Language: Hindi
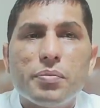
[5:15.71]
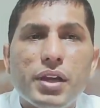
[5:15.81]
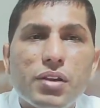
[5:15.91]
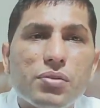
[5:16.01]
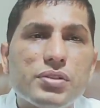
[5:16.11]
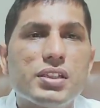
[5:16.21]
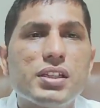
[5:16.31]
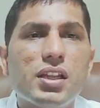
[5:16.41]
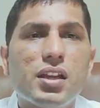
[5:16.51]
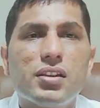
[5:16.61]
मैं कौन सा
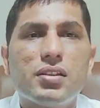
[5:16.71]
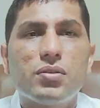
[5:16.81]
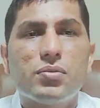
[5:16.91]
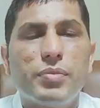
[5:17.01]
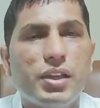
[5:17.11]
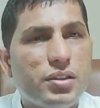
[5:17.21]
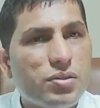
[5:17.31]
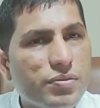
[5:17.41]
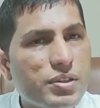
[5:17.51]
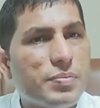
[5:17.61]
ज्यादा लेता हूँ मेरी
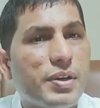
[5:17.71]
तो फीस